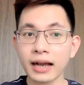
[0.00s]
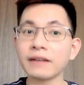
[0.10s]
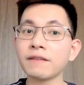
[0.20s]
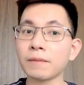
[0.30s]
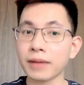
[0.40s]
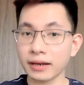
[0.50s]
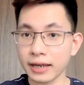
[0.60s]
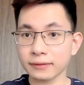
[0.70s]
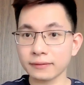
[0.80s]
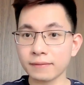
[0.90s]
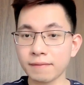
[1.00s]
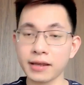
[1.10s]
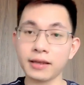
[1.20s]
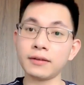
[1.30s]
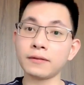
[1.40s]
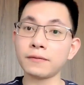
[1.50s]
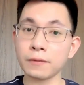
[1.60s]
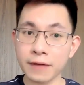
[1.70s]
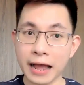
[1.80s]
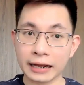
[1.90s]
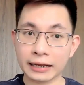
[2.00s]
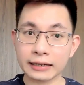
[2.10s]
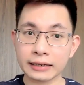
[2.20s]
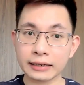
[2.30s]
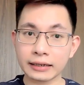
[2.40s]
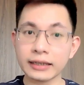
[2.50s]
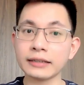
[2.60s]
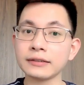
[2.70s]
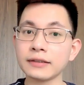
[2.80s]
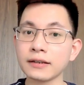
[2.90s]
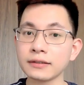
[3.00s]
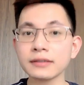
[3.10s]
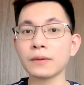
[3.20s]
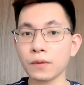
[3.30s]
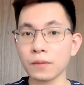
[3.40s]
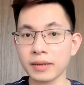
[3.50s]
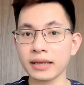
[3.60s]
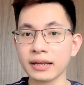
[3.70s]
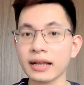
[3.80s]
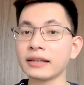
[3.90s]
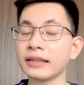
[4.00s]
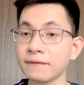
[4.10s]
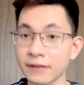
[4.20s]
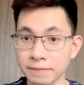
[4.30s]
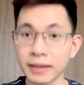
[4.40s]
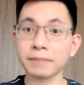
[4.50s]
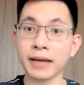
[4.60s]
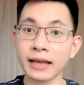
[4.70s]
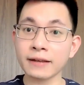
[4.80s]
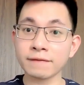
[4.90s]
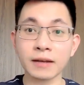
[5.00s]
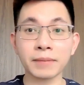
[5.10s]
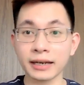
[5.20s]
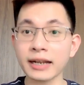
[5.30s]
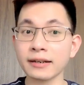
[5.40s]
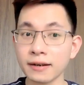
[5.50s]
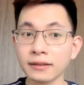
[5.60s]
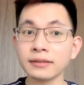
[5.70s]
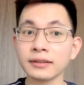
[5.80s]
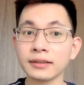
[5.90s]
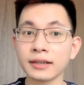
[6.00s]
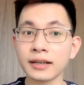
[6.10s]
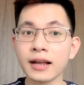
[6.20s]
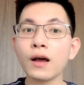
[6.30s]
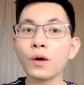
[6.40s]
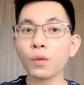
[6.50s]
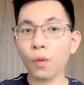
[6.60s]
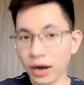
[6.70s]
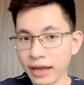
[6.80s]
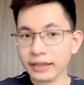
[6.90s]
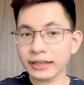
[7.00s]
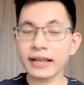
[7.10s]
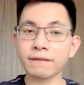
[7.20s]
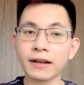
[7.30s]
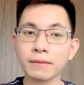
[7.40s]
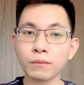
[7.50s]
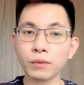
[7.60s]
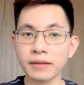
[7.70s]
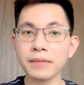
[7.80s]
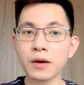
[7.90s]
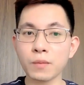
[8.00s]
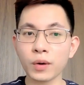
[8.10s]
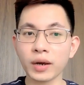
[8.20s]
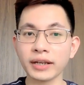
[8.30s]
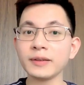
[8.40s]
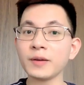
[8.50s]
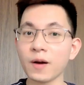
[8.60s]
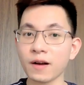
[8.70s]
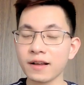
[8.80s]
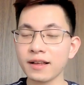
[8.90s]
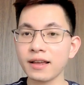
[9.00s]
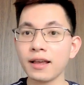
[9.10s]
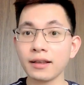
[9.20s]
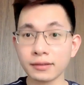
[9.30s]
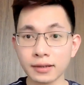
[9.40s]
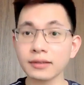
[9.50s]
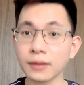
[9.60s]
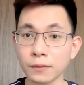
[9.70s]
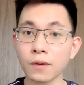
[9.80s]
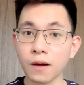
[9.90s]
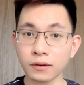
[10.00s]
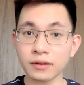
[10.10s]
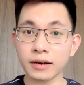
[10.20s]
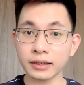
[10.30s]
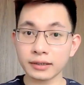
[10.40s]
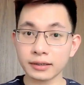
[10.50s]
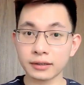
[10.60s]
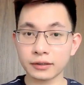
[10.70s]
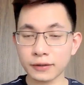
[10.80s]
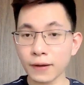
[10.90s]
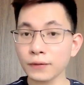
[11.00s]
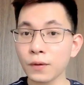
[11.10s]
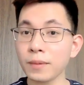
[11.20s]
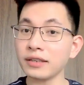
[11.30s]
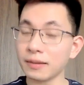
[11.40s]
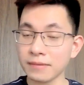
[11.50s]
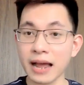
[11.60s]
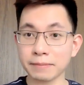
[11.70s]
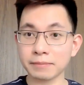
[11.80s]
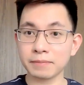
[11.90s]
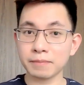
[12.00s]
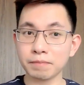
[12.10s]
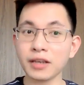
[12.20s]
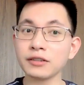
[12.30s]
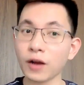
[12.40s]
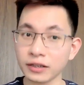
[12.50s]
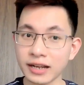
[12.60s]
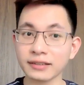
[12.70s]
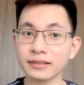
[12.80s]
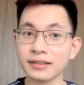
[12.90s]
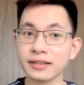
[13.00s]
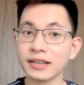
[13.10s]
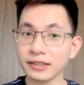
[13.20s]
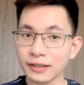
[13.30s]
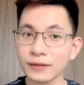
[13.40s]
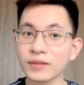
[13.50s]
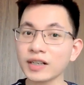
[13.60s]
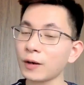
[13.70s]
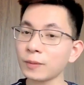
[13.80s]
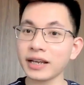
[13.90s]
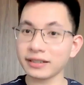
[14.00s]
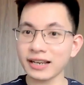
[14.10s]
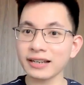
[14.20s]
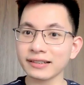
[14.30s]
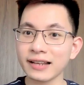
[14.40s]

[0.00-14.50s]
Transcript: Khát vọng mãnh liệt và hiện thực phũ phàng khiến cho sức sống của Mỹ càng thêm phần mạnh mẽ và mãnh liệt hơn. Qua đây thì nhà văn muốn phát biểu một cái tư tưởng, sức sống của con người, cho dù bị dẫm đạp, bị trói chặt, nhưng vẫn không thể chết,